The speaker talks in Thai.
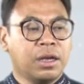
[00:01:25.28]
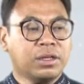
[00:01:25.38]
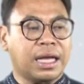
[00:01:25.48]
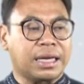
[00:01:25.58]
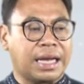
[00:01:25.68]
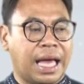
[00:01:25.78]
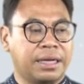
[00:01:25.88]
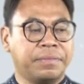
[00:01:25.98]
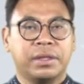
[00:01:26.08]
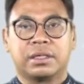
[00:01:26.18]
นอกจากนั้น
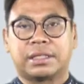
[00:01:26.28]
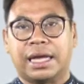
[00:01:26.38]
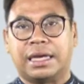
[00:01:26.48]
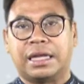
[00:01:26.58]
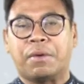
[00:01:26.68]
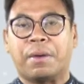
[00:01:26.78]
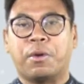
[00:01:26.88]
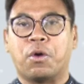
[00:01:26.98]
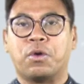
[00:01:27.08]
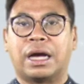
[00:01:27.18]
จะเห็นได้ว่า
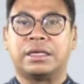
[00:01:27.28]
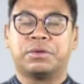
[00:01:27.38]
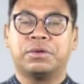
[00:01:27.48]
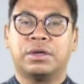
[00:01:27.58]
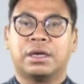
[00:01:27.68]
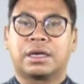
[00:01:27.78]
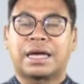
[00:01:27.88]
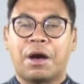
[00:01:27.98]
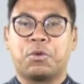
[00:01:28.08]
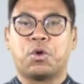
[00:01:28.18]
พระองค์อายุ
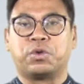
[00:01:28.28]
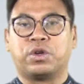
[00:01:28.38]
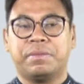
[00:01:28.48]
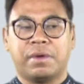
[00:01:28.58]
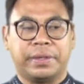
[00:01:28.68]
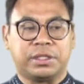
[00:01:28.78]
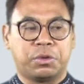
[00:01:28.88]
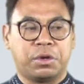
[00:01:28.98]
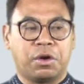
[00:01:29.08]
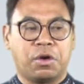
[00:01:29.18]
9 ขวบอยู่ที่เมืองพิ
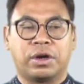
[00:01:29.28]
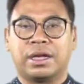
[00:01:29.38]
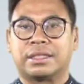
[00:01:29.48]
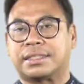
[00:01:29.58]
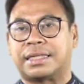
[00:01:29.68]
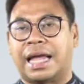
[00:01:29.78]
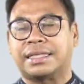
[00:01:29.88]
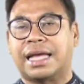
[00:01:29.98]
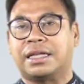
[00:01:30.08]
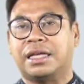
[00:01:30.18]
ซูโลกหลั
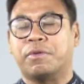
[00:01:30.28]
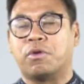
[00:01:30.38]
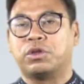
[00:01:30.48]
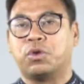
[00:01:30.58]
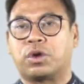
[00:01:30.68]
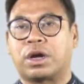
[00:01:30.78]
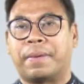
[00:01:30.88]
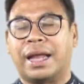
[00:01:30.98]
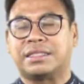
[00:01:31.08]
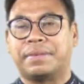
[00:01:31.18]
งจากที่พระองค์อยู่กับ
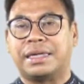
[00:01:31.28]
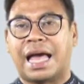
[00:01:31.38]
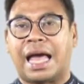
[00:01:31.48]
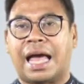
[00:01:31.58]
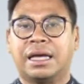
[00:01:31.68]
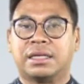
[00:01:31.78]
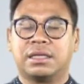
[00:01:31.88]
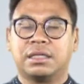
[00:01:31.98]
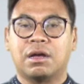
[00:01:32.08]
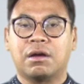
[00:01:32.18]
พระราชบิดา
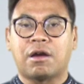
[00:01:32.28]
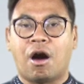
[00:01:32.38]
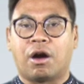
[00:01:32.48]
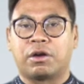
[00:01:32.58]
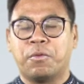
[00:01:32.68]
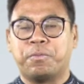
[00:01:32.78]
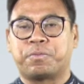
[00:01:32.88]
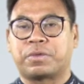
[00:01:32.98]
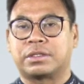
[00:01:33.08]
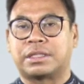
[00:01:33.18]
ซึ่งต้องออกลบ
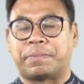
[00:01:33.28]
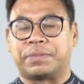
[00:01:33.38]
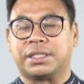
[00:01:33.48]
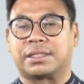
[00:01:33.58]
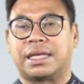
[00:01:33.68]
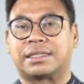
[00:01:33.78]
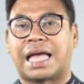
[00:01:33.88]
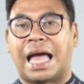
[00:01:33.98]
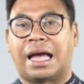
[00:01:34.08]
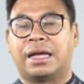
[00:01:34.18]
จับศึก
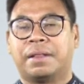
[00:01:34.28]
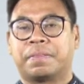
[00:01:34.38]
ต่าง